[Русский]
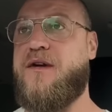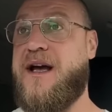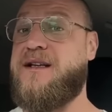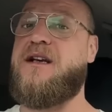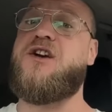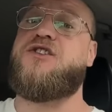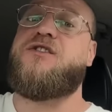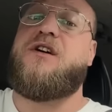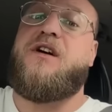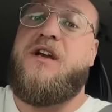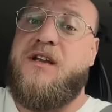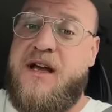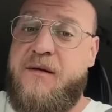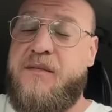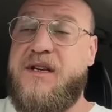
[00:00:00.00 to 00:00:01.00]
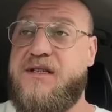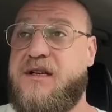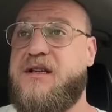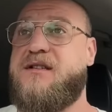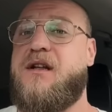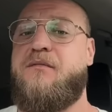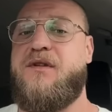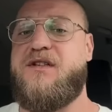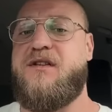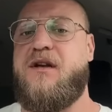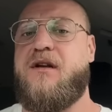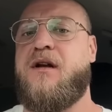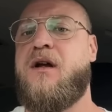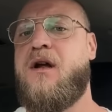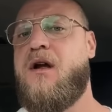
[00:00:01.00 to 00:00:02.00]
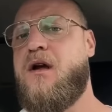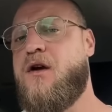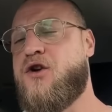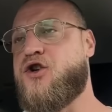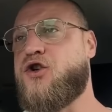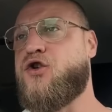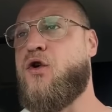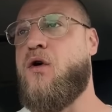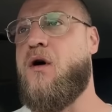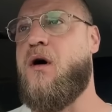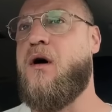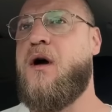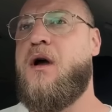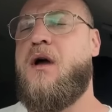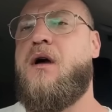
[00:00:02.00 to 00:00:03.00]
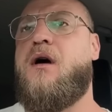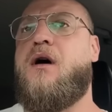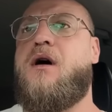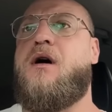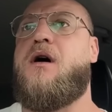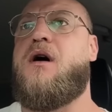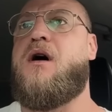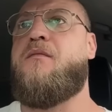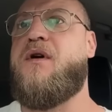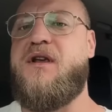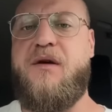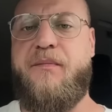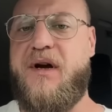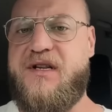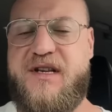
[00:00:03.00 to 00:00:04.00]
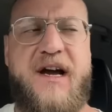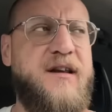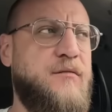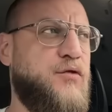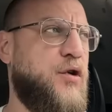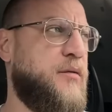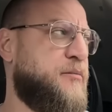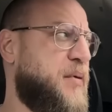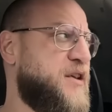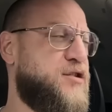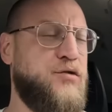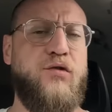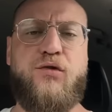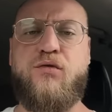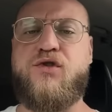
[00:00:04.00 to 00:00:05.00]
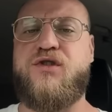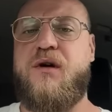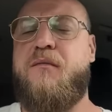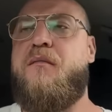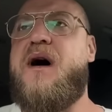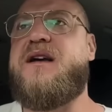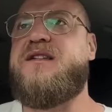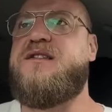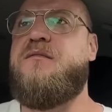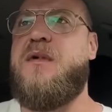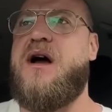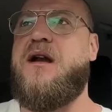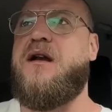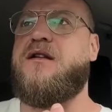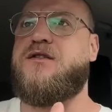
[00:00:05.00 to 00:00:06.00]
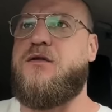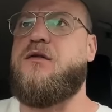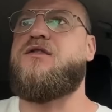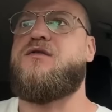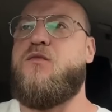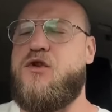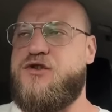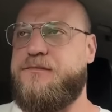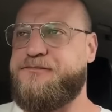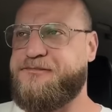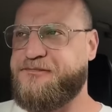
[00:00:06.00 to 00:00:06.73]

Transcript: Это, конечно, до хрена. Мы, естественно, объяснили, что а, мы не потянем, но потянуть нужно максимально, сколько сможем.